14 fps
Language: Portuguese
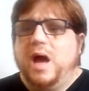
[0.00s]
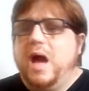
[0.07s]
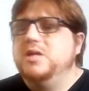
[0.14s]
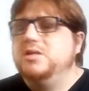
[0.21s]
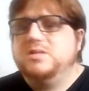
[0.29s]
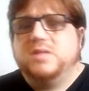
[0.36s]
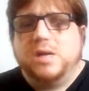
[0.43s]

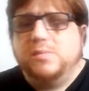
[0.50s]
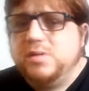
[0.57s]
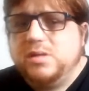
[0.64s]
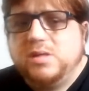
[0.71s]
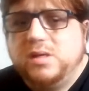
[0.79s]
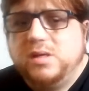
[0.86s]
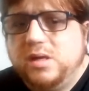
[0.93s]
a gente
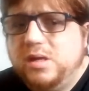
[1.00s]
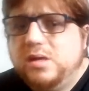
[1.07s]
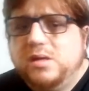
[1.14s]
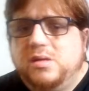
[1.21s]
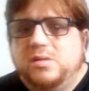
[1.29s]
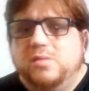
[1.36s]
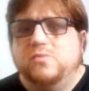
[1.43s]
sabe
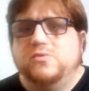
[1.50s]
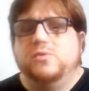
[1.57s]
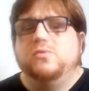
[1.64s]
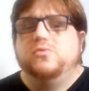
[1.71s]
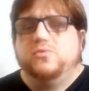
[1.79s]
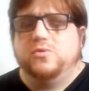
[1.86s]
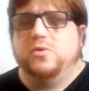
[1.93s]
que não
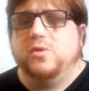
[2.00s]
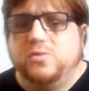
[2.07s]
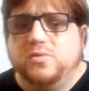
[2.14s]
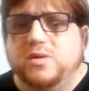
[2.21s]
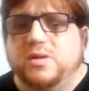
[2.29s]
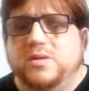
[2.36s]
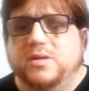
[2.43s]
são os
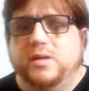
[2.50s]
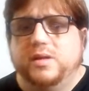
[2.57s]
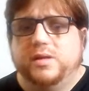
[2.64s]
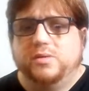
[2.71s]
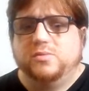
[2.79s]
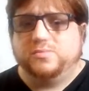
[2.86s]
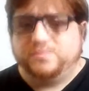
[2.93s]
oito que
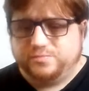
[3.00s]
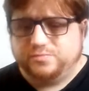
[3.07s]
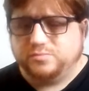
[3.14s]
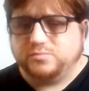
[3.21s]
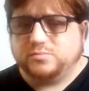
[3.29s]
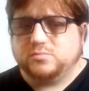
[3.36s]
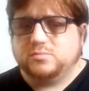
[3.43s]
serão
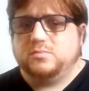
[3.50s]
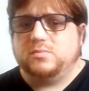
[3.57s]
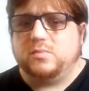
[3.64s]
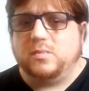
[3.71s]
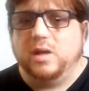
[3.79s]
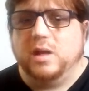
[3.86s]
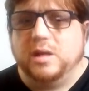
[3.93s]

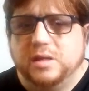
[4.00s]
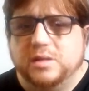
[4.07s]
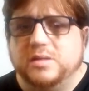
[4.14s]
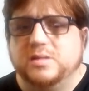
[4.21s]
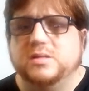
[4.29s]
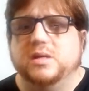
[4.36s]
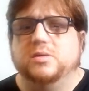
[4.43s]
eh,
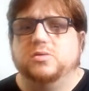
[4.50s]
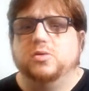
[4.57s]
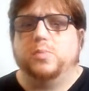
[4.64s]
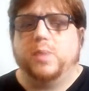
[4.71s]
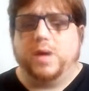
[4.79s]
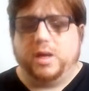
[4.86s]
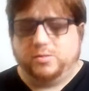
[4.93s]
que estarão
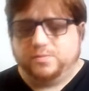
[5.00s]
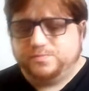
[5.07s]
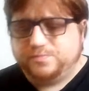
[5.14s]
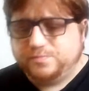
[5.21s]
no páreo.